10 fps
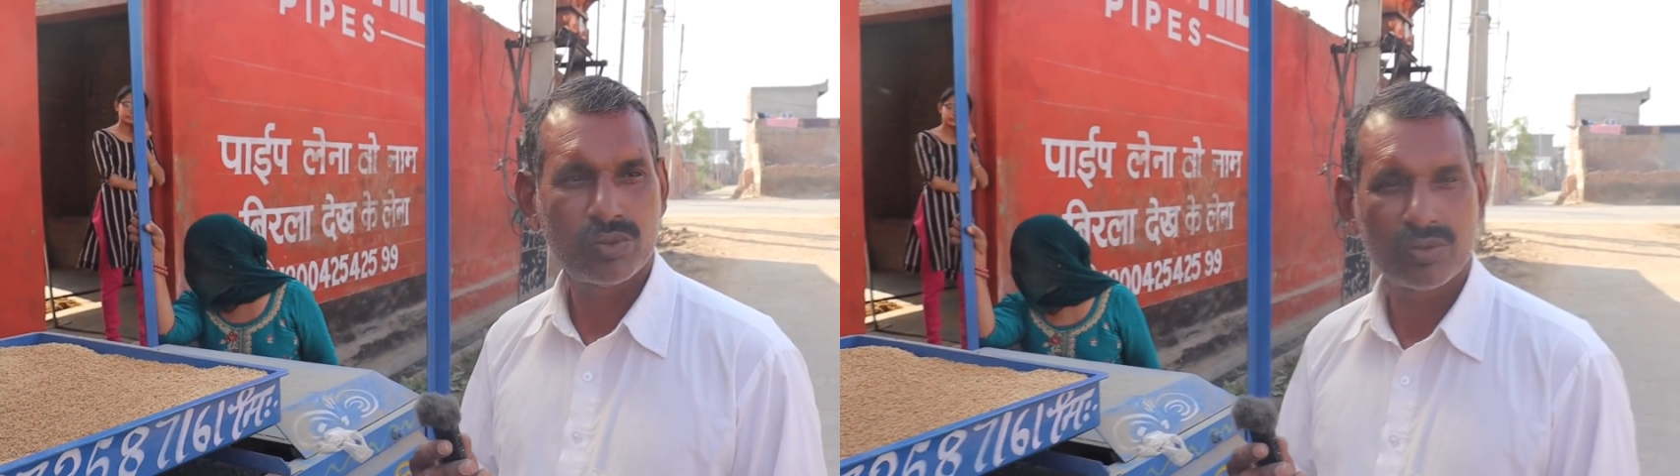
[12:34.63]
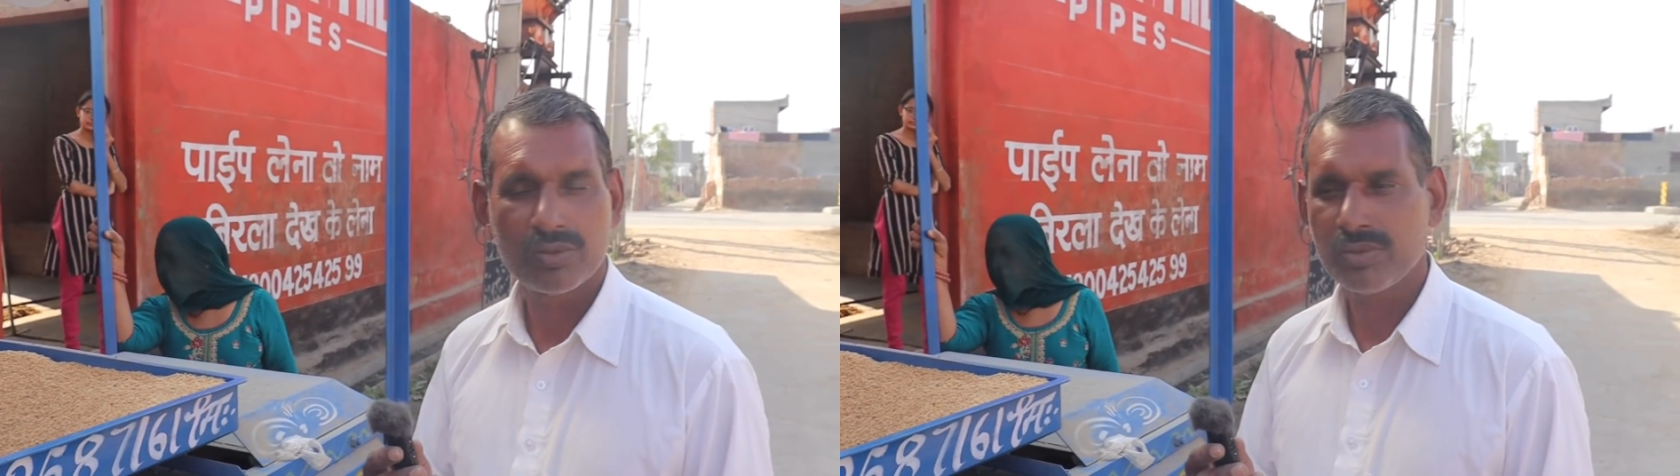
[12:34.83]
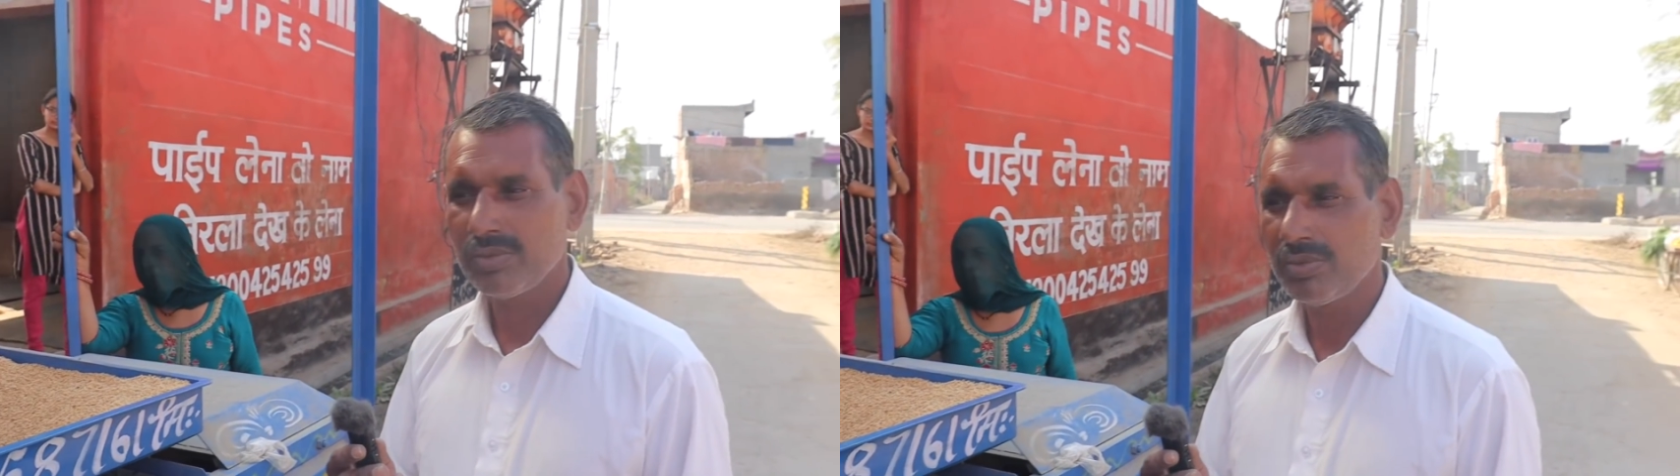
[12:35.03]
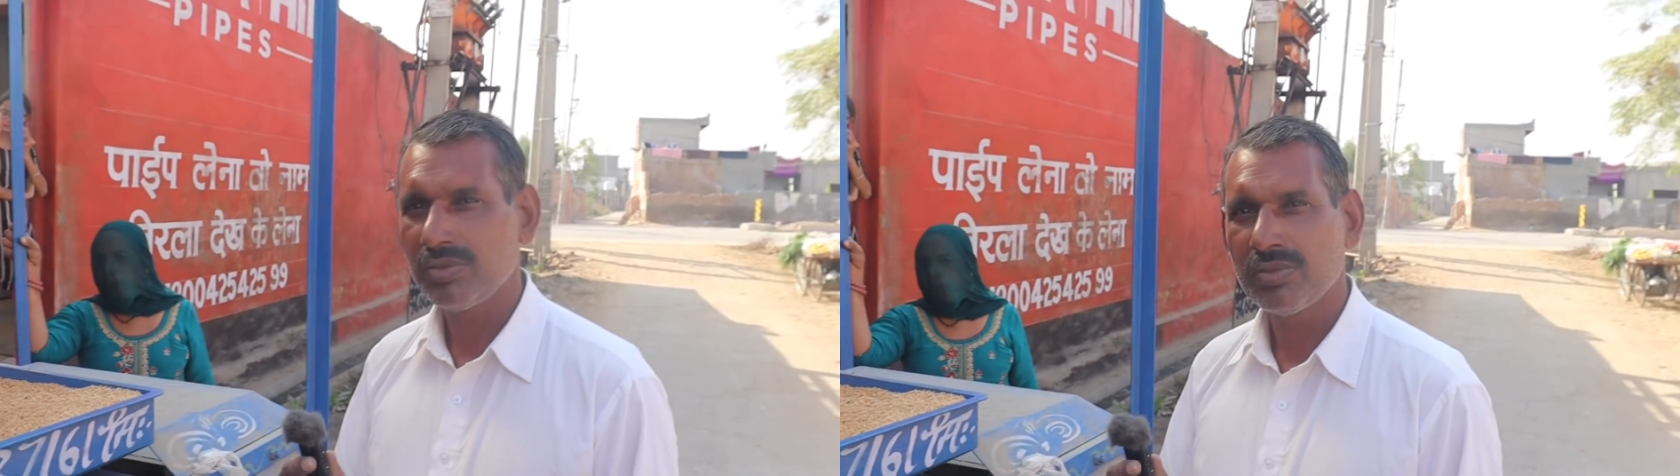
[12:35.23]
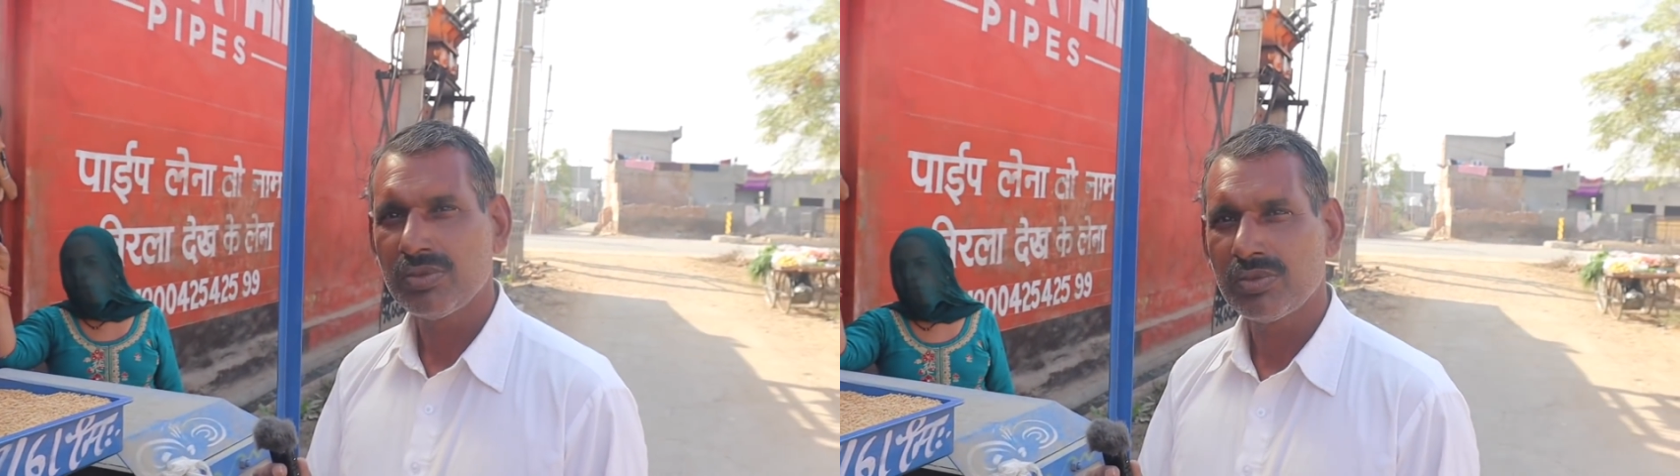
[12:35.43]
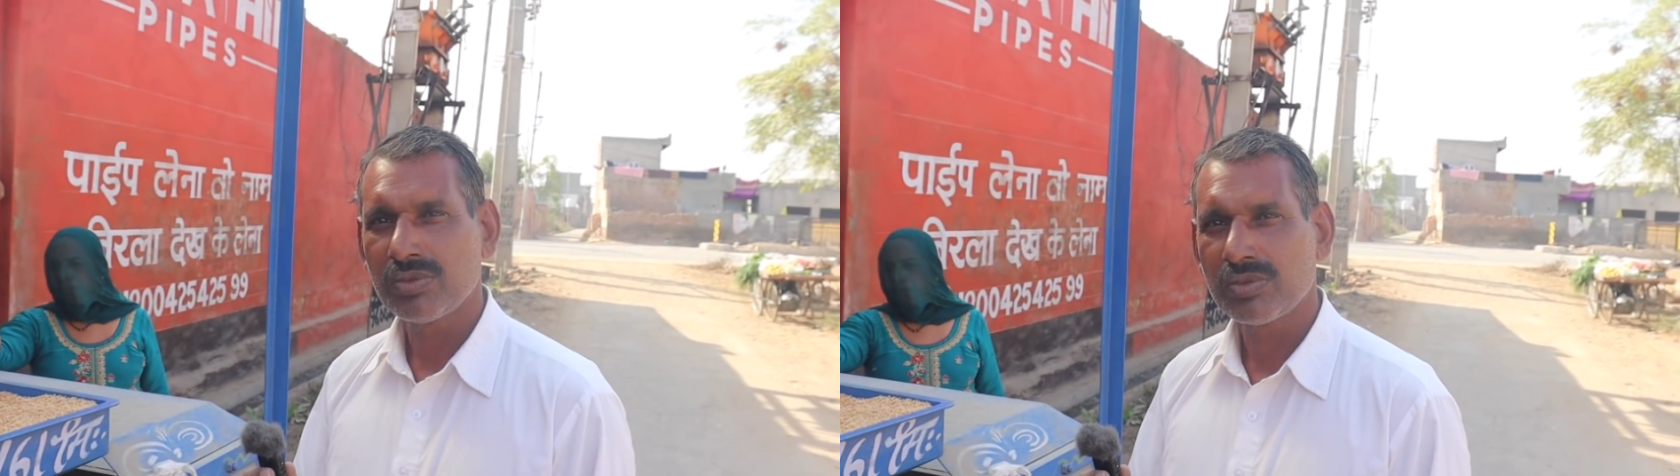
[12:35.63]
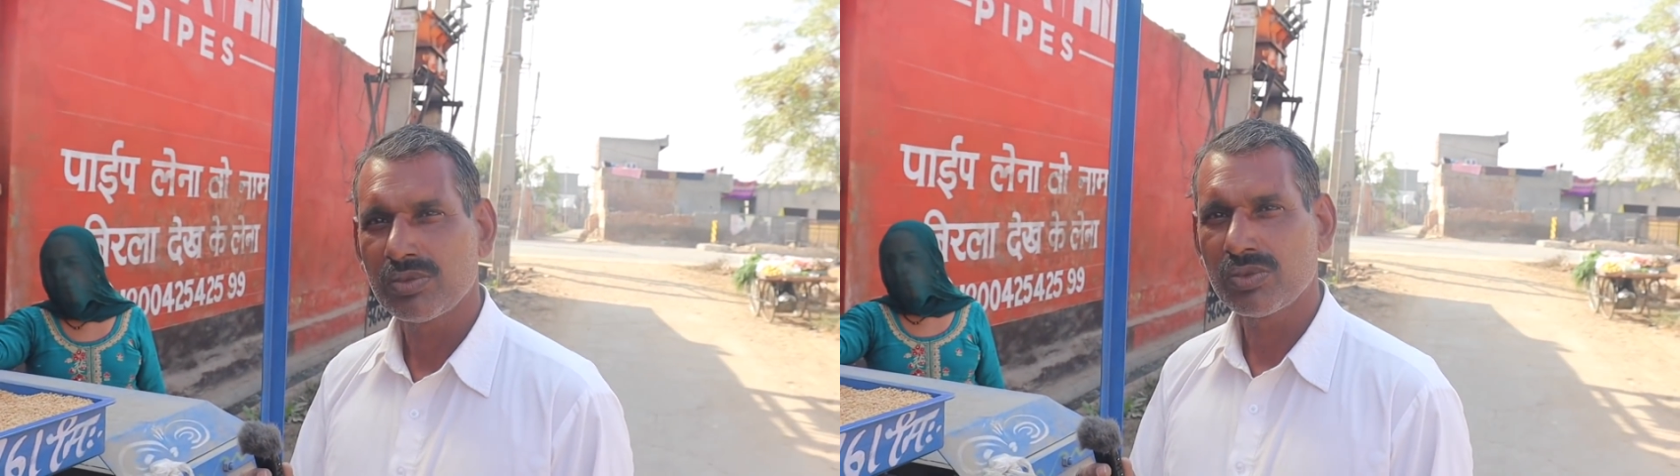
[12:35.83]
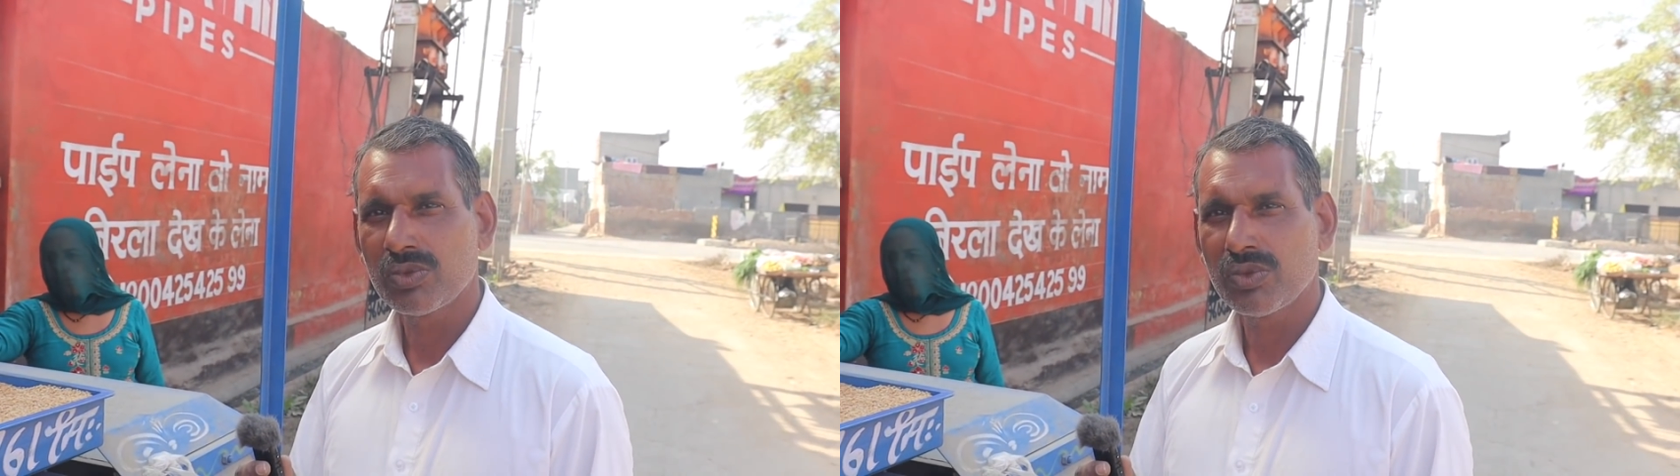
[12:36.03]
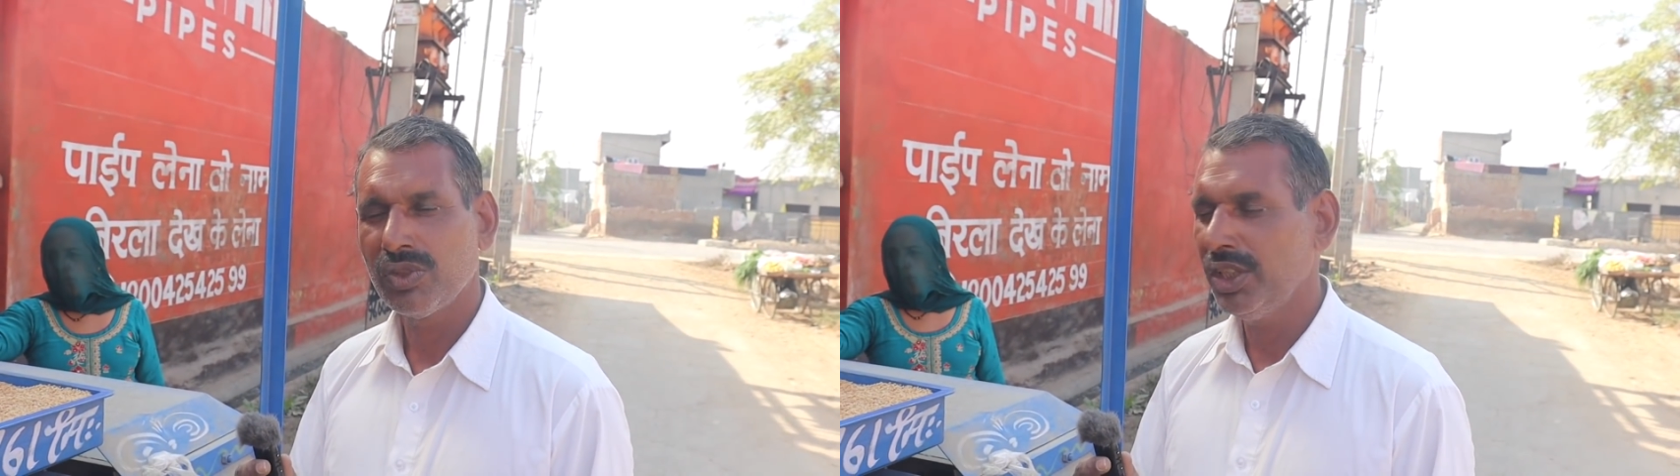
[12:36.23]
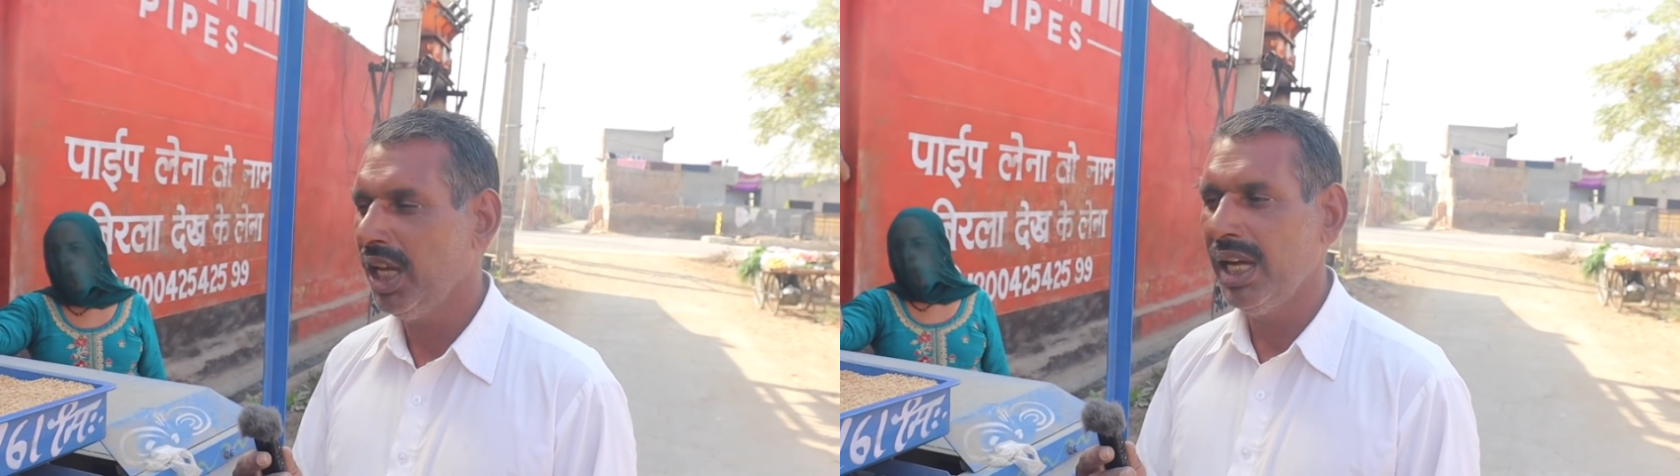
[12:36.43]
जो घंटे से हिसाब से पियोगे तेल
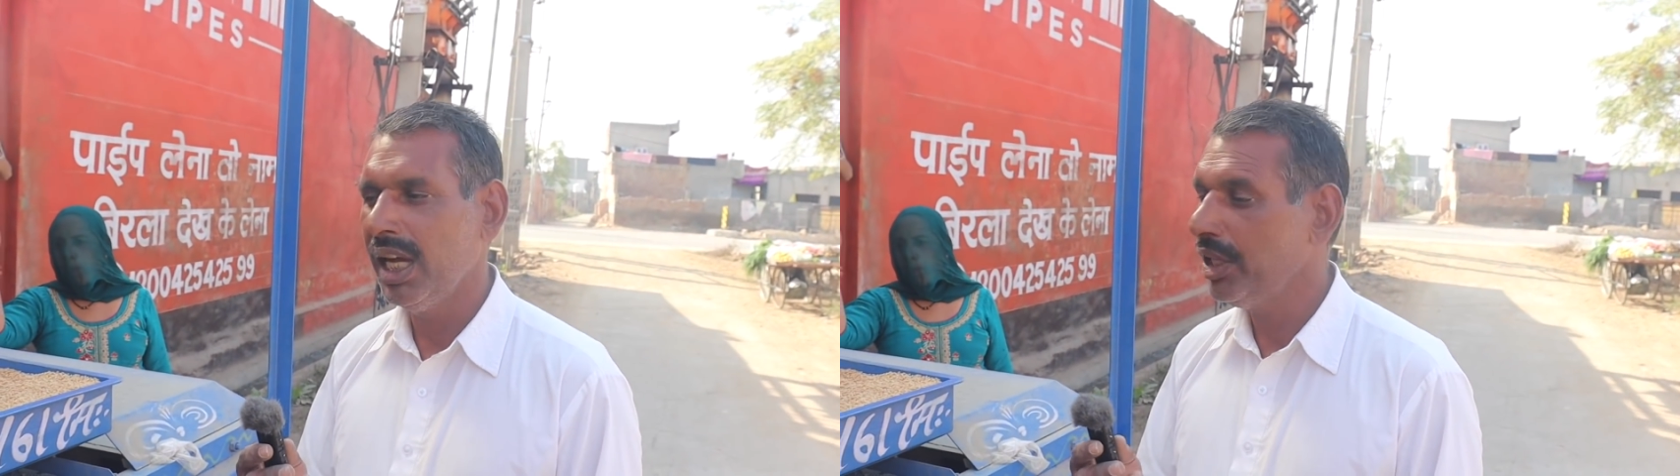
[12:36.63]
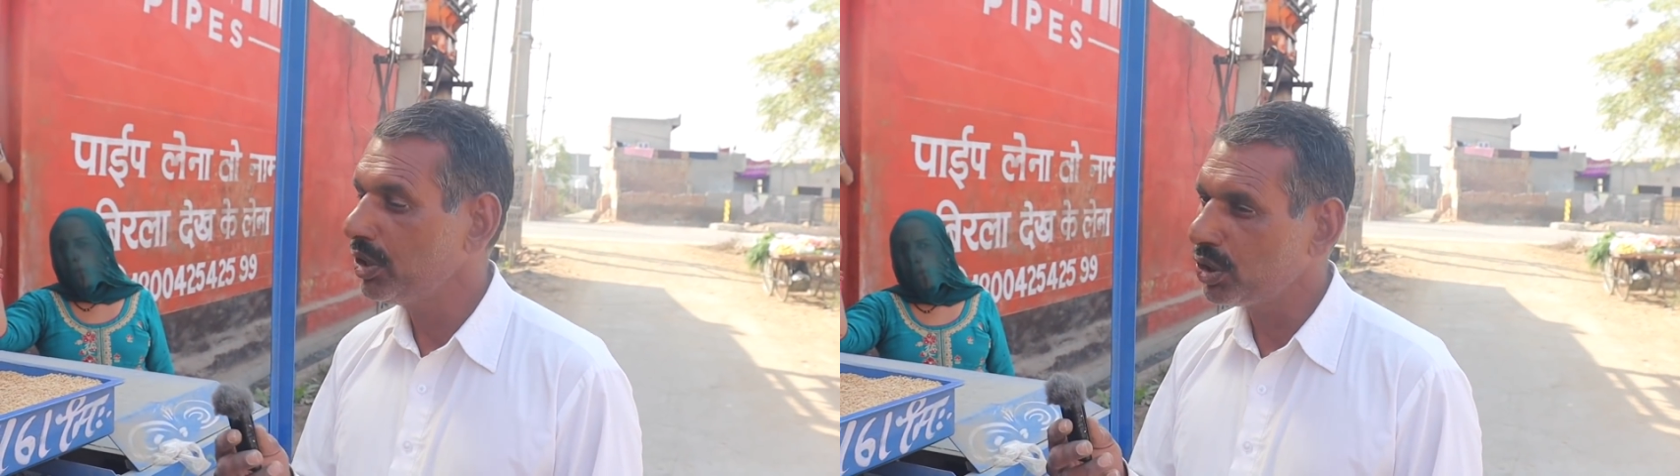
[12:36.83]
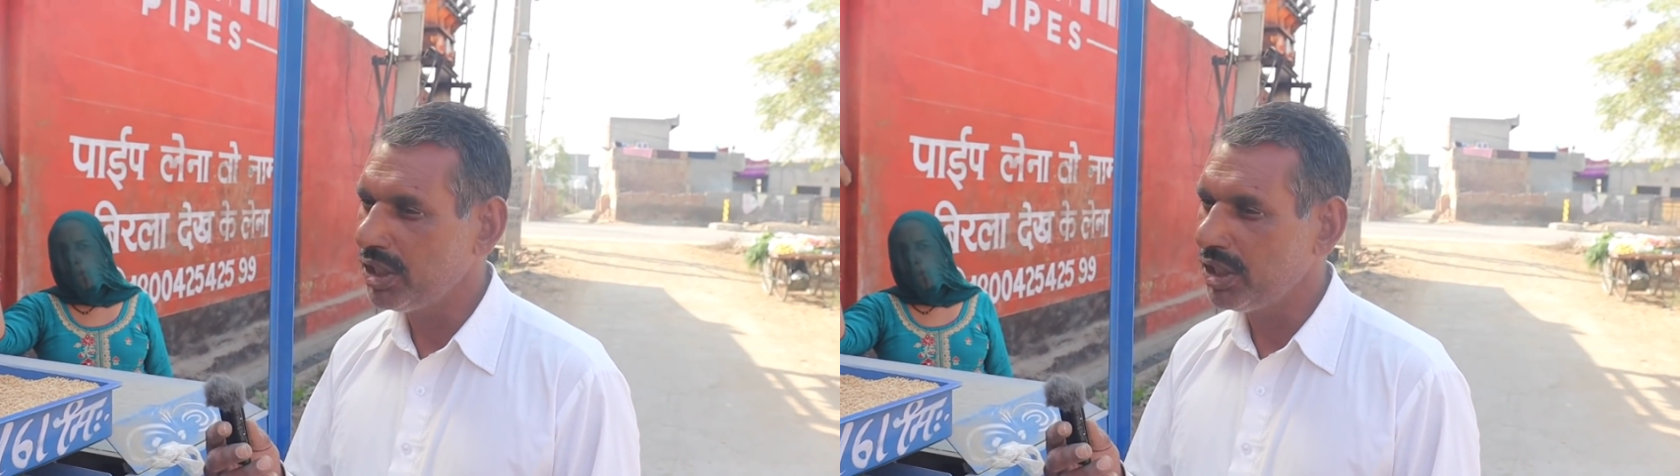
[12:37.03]
ना ना ये तो